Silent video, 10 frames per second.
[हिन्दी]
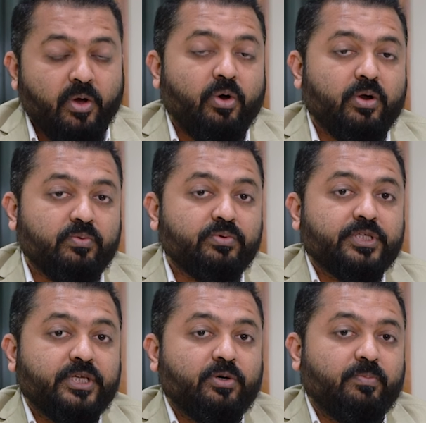और
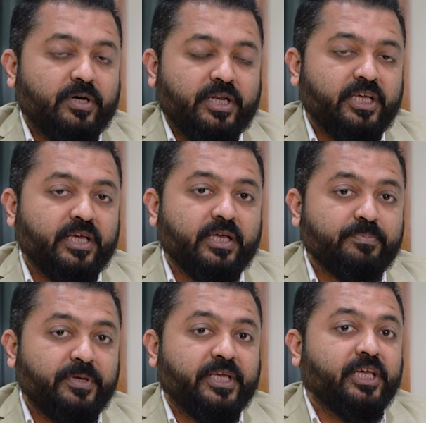उसी को बर्निंग या
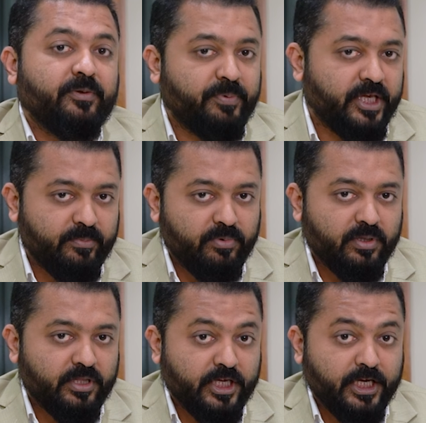प्रिकिंग पेन
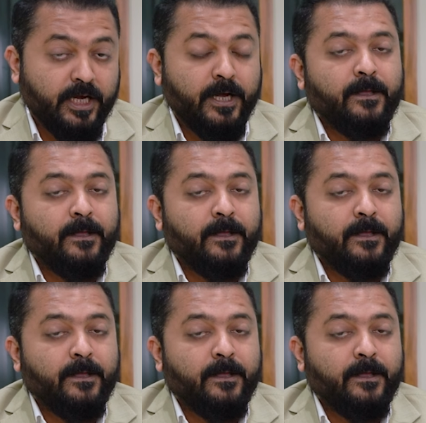बोलते हैं